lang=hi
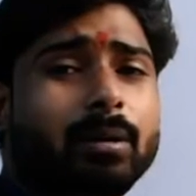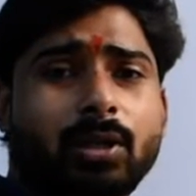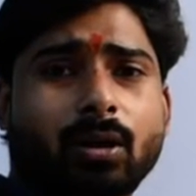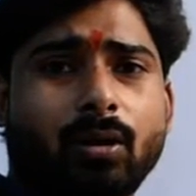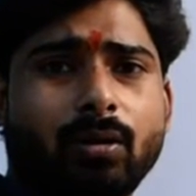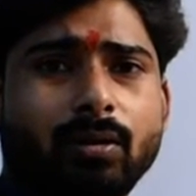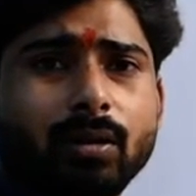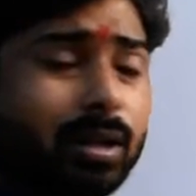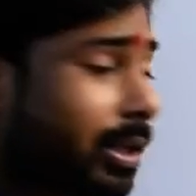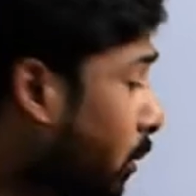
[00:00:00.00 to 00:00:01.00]
के बताओ
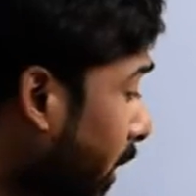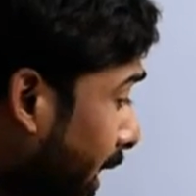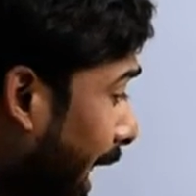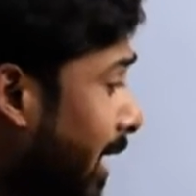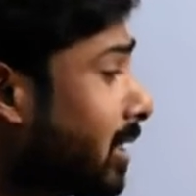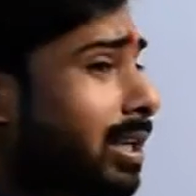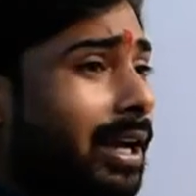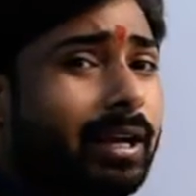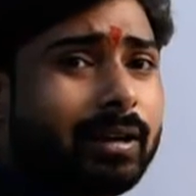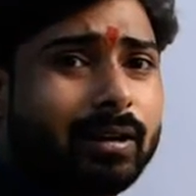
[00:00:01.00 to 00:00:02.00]
देखो ये डाइस
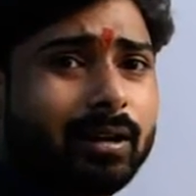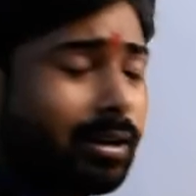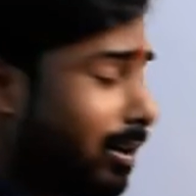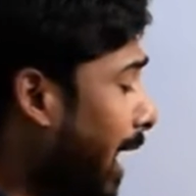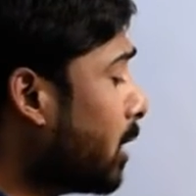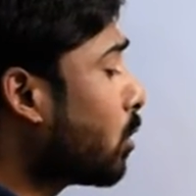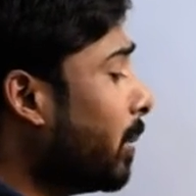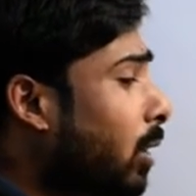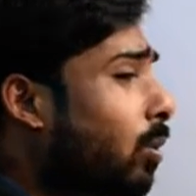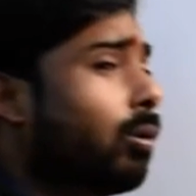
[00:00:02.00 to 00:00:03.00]
है डाइस को
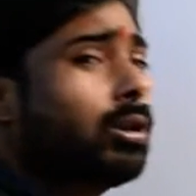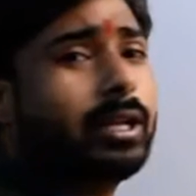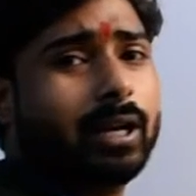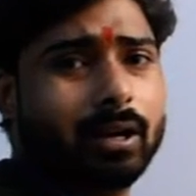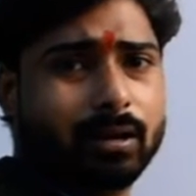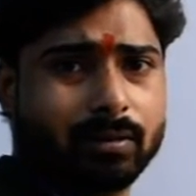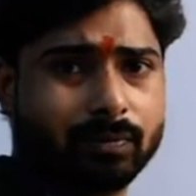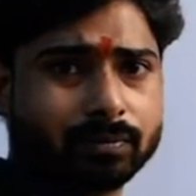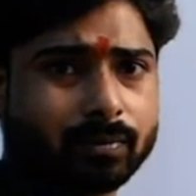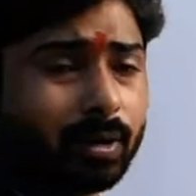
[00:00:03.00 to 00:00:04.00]
मैंने खोल दिया
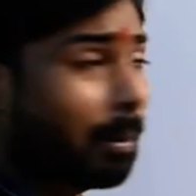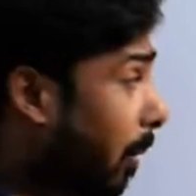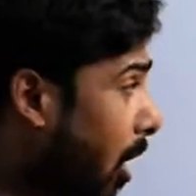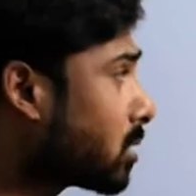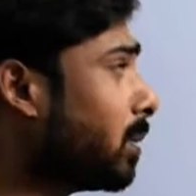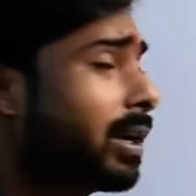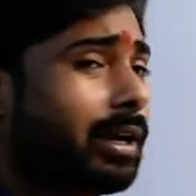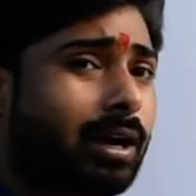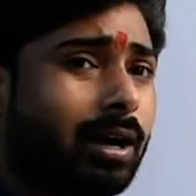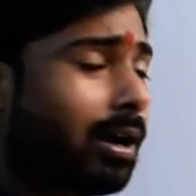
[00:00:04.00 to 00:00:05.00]
बॉक्स बन
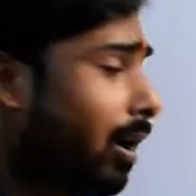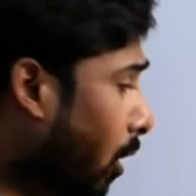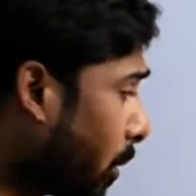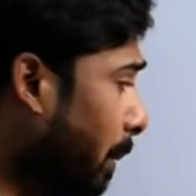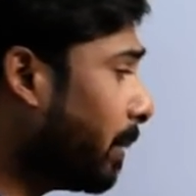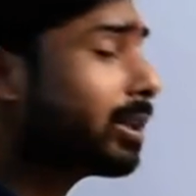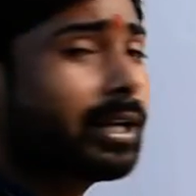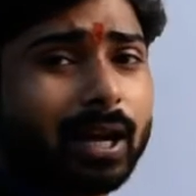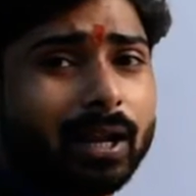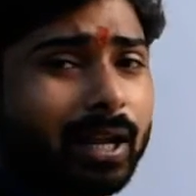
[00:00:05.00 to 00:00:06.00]
गया और विपरीत
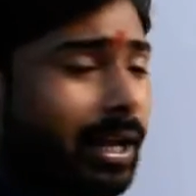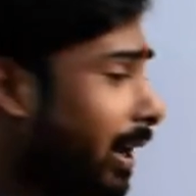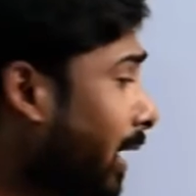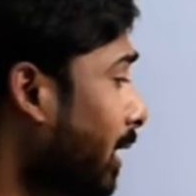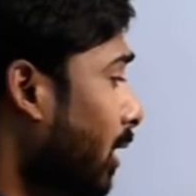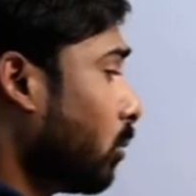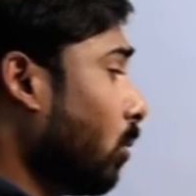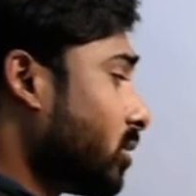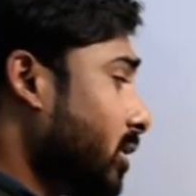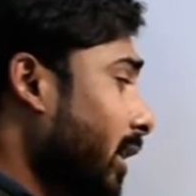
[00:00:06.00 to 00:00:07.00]
निकालना है
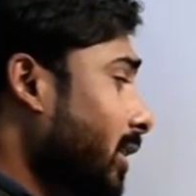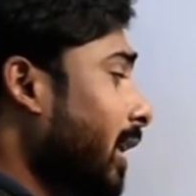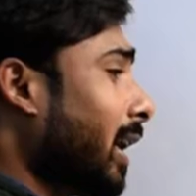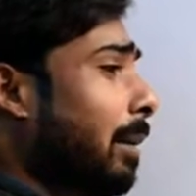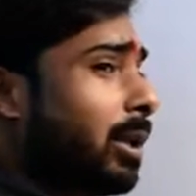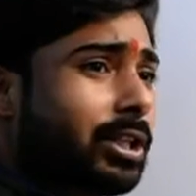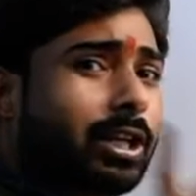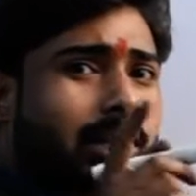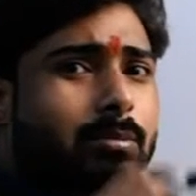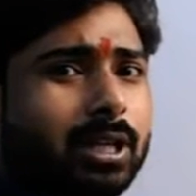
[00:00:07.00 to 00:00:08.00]
तो सीधी रेखा में तीन
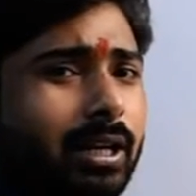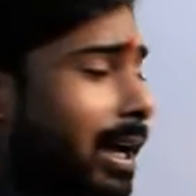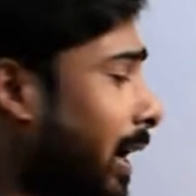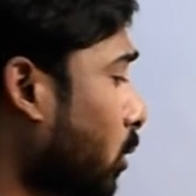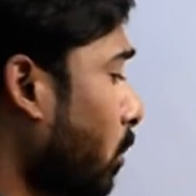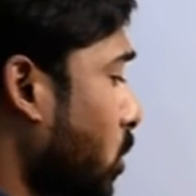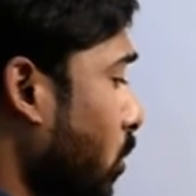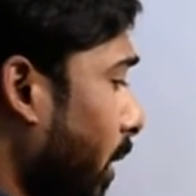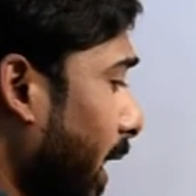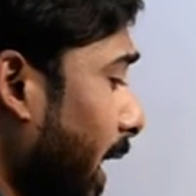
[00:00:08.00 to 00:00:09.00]
कदम चलना है तो
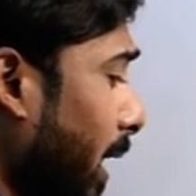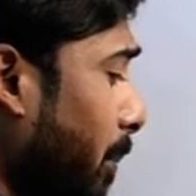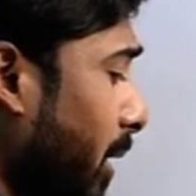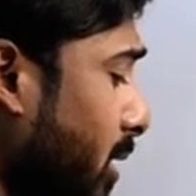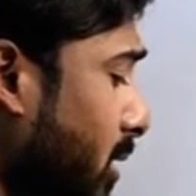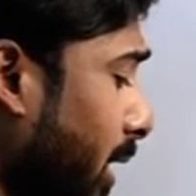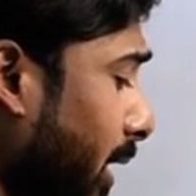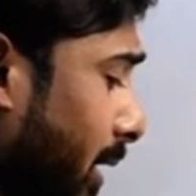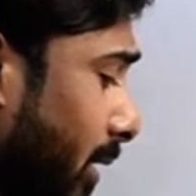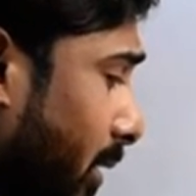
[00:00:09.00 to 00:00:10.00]
बच्चों ए बी सी
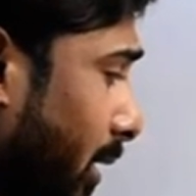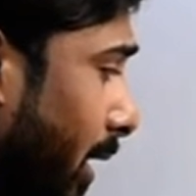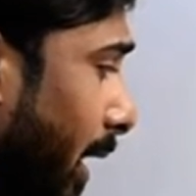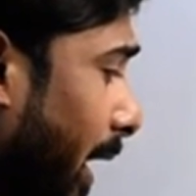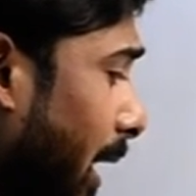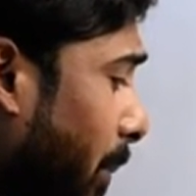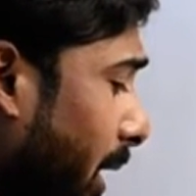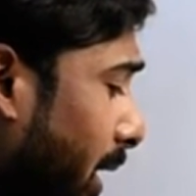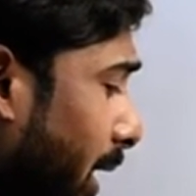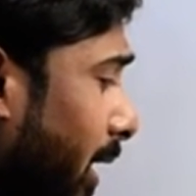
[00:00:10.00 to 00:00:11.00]
ए
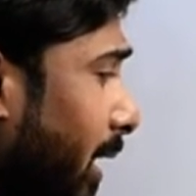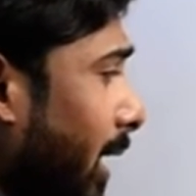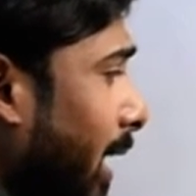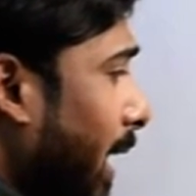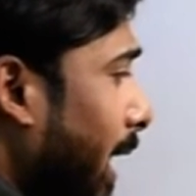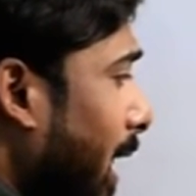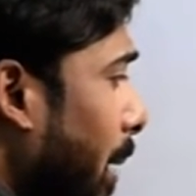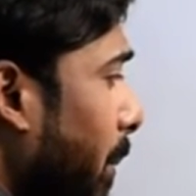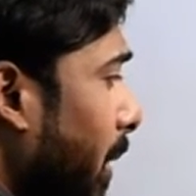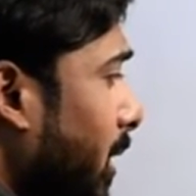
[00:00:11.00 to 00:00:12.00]
बी डी ए का
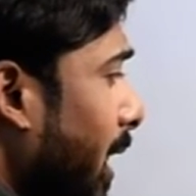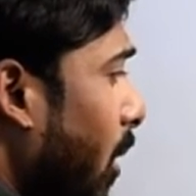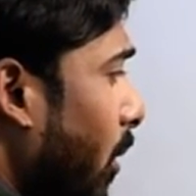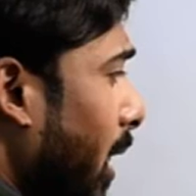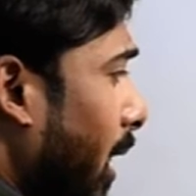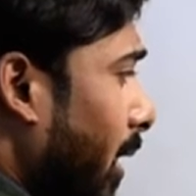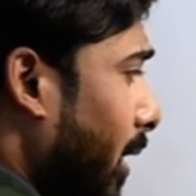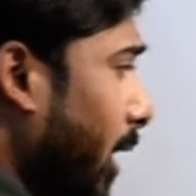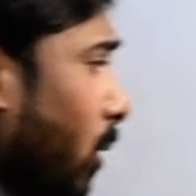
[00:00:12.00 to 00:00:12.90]
विपरीत क्या हो गया डी